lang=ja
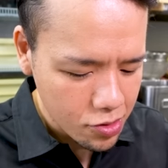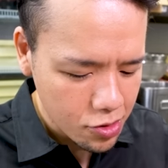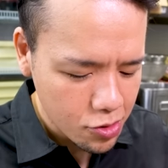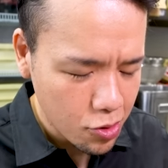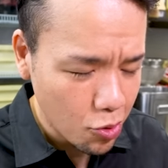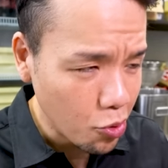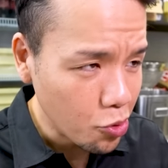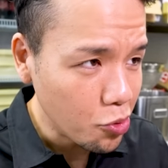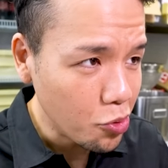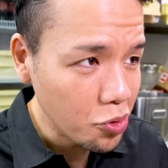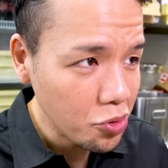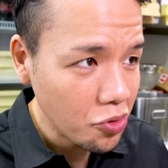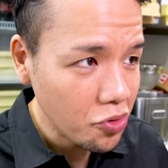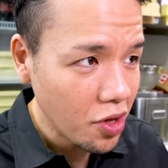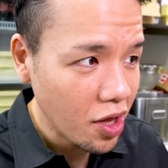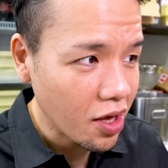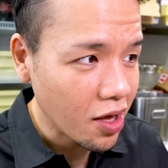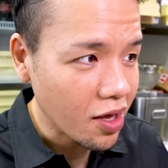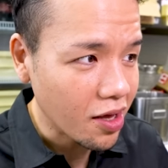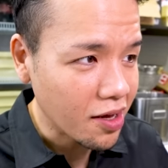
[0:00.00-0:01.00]
そこの
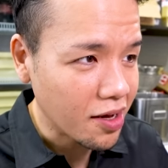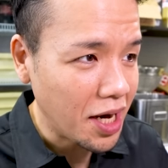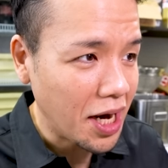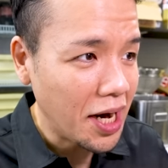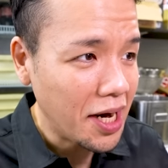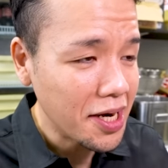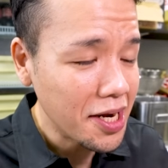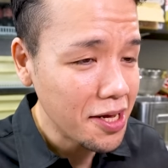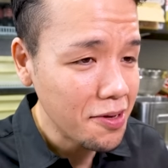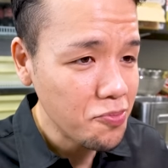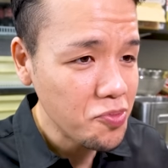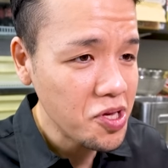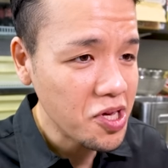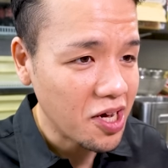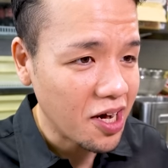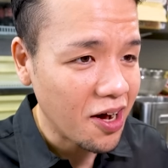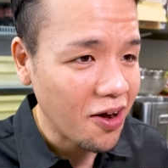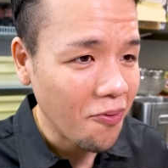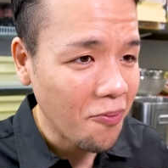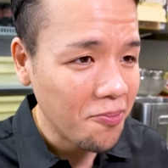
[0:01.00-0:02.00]
ね、辛み
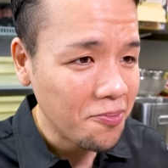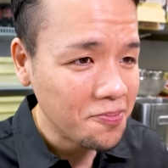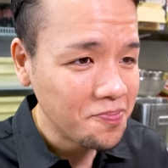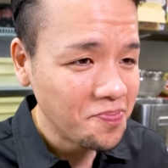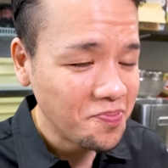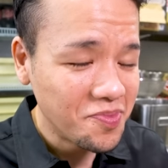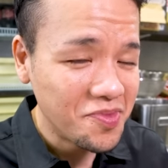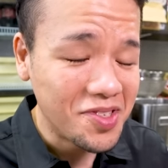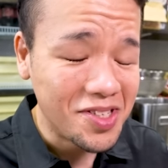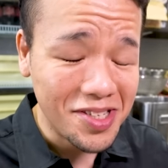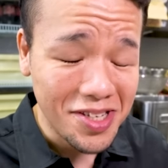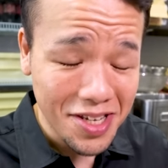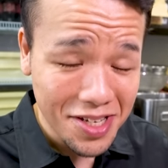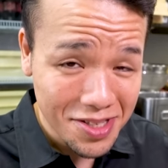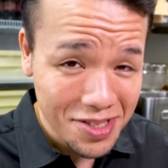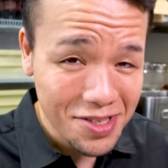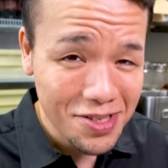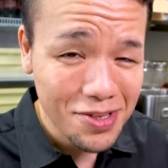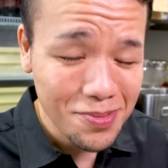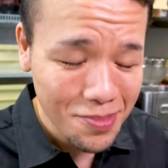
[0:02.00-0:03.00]
が
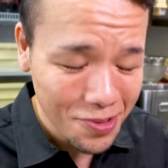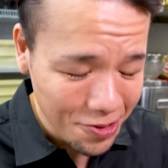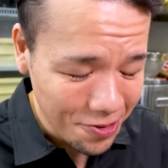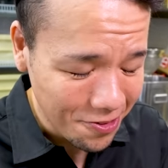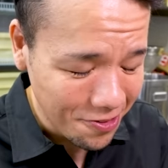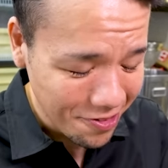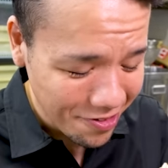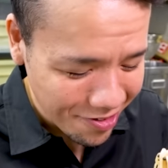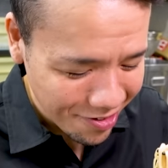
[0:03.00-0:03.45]
絶妙。